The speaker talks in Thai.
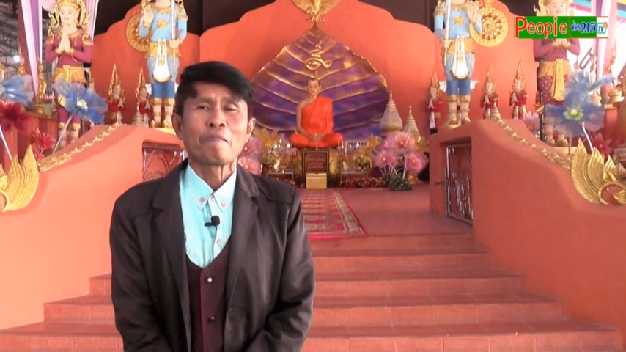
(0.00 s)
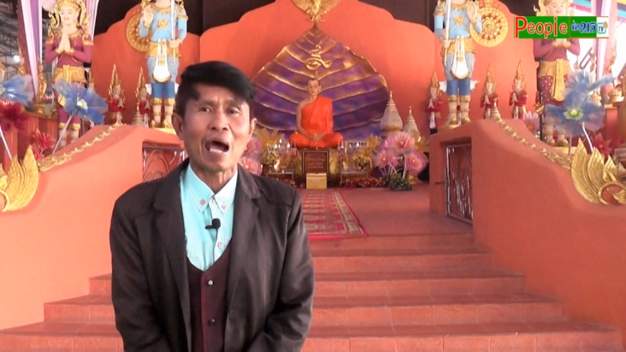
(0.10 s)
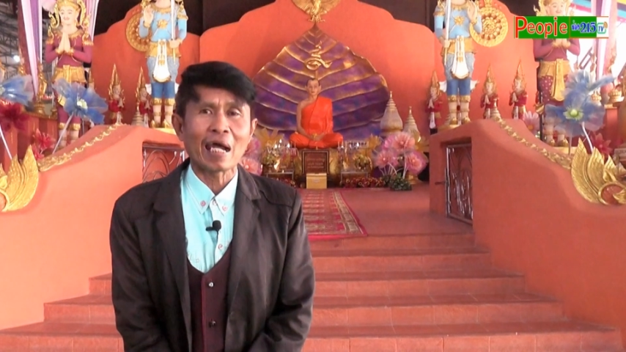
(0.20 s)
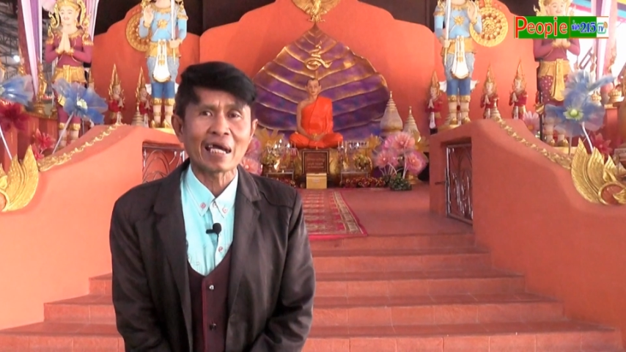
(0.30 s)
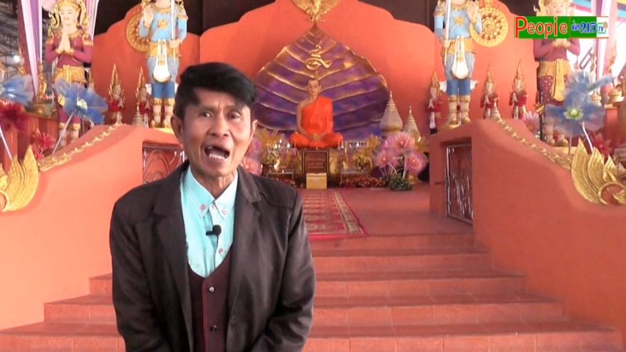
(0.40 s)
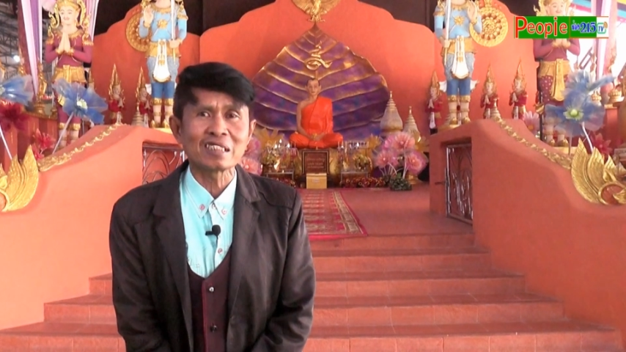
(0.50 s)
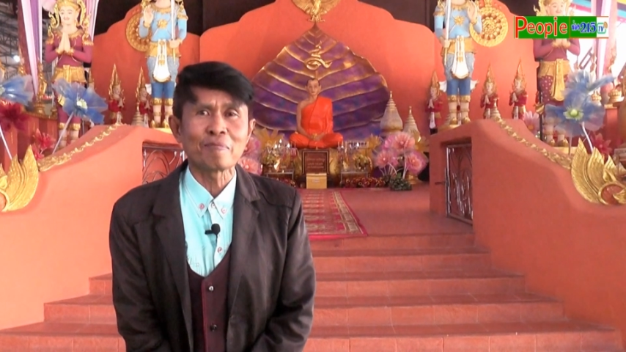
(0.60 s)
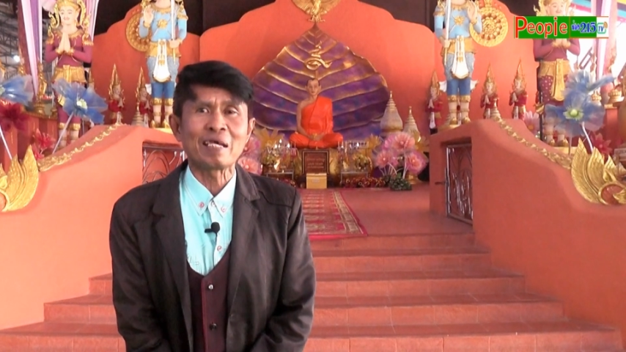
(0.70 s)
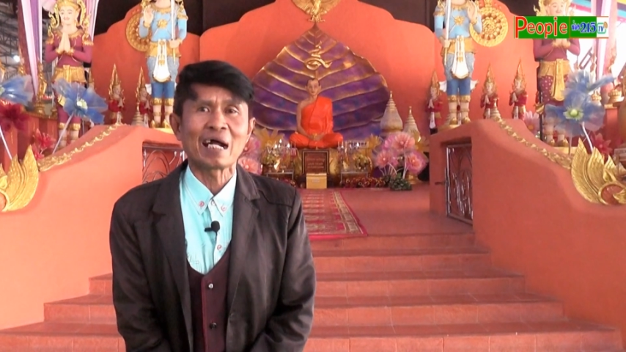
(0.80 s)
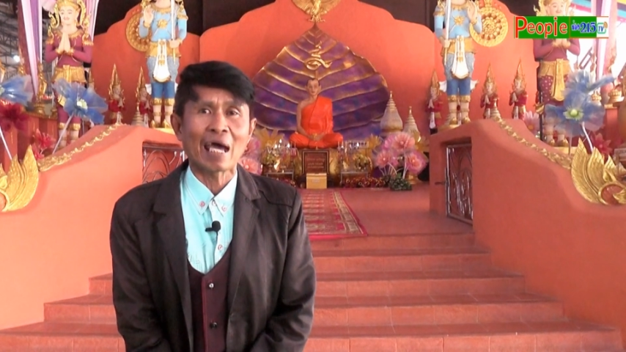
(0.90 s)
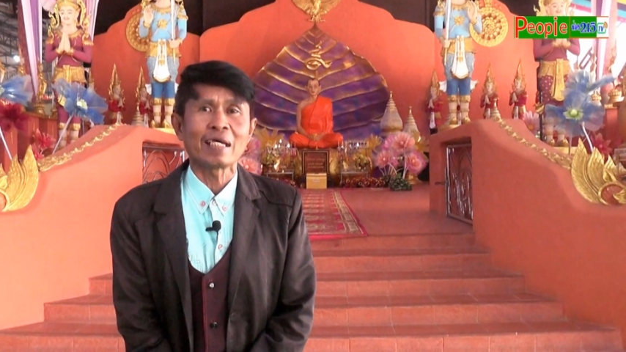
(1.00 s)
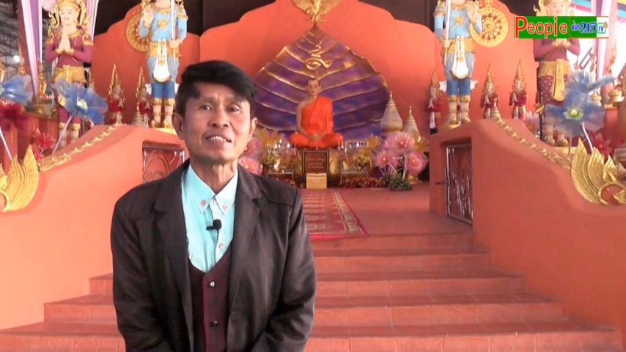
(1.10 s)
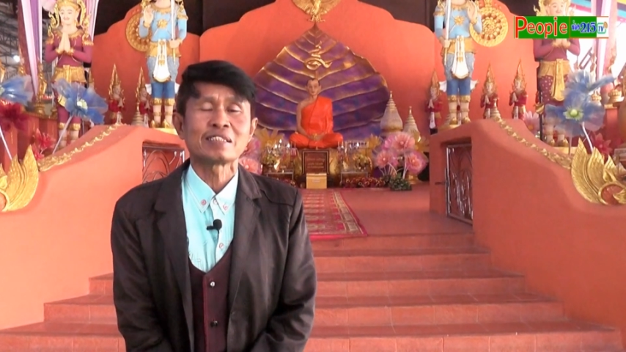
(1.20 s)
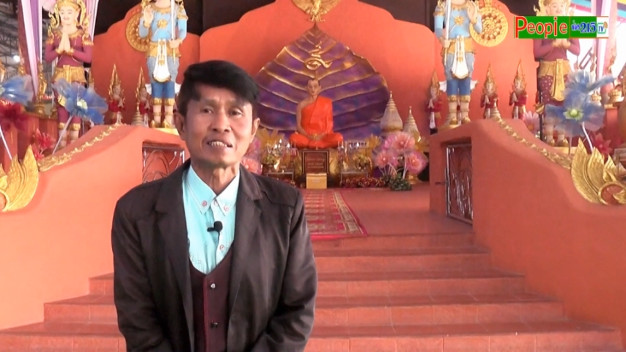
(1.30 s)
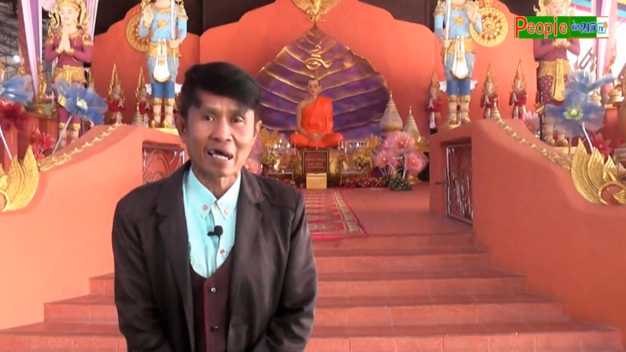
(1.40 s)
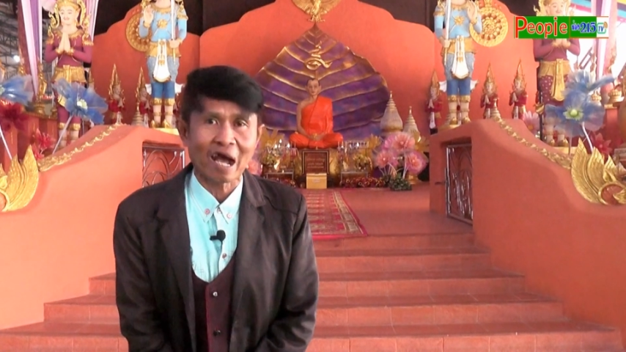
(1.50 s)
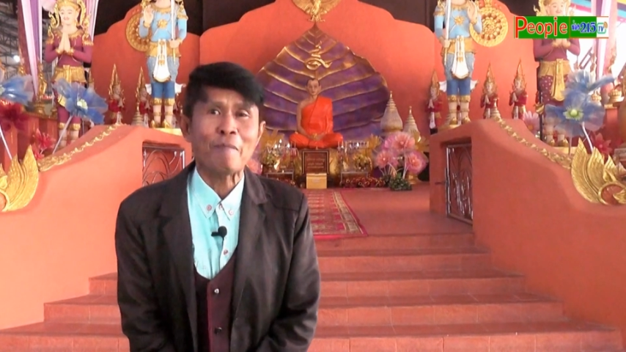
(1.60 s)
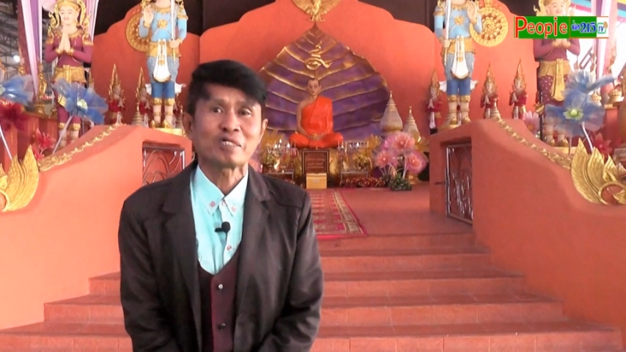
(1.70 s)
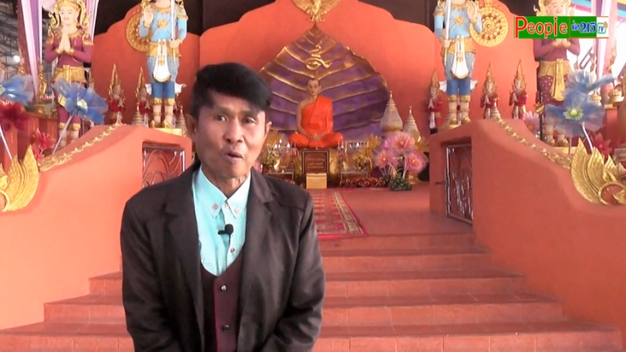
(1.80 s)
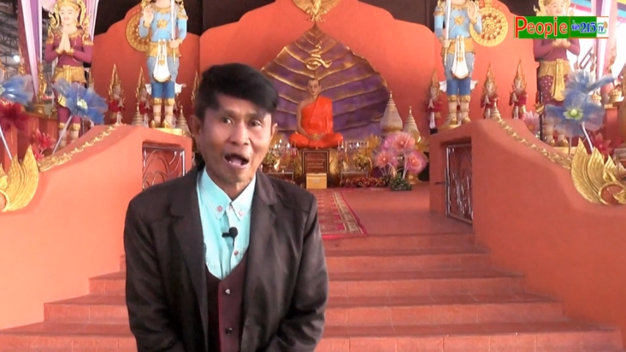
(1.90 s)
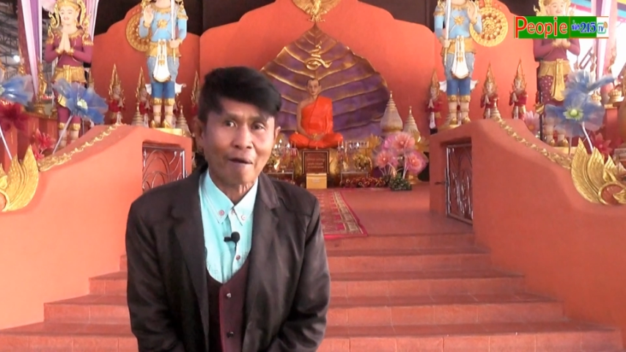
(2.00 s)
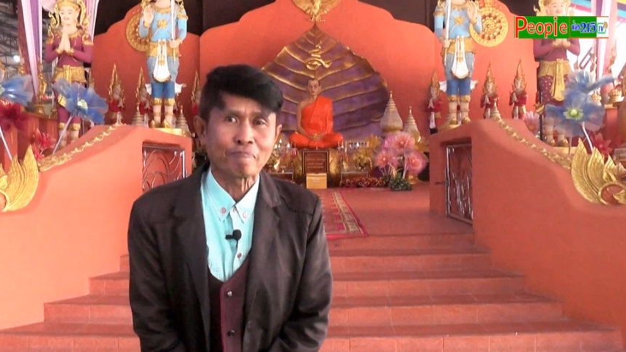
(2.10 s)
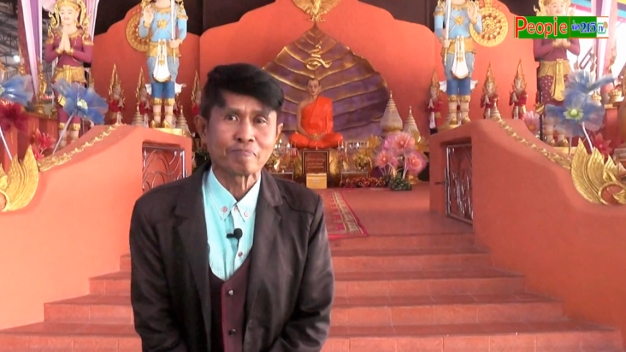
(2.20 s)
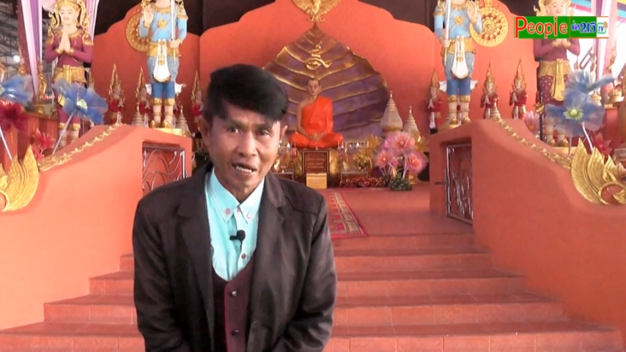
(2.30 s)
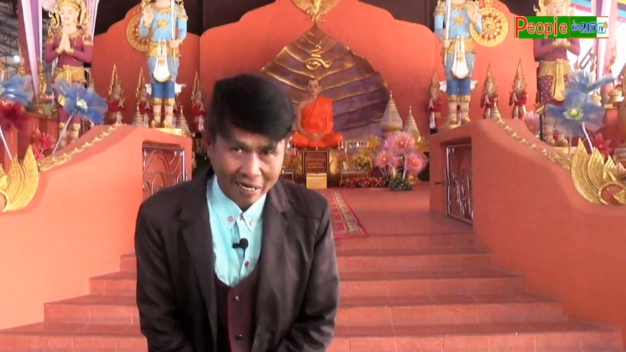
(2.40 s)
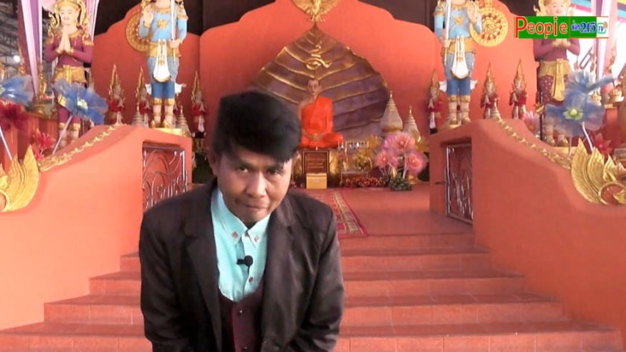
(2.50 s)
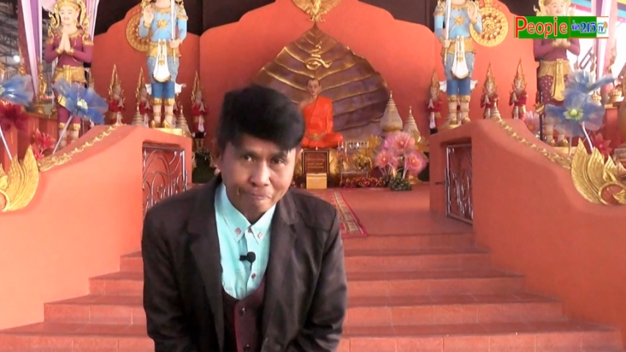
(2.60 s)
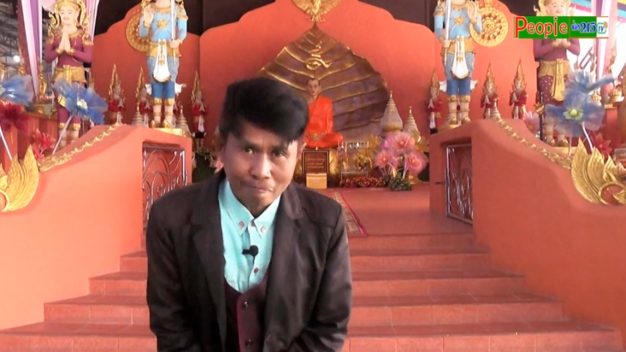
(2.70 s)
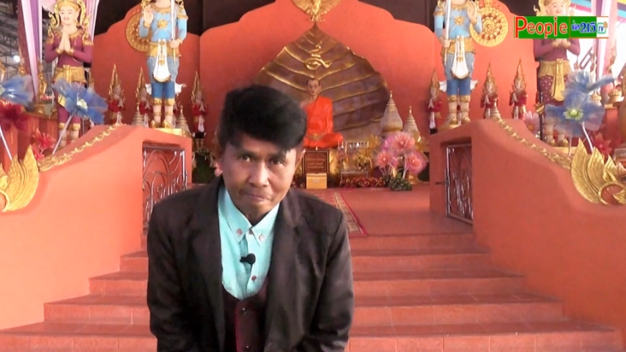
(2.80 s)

ภายในงานยังมียังไงเชิญเข้าไปชมครับเชิญครับ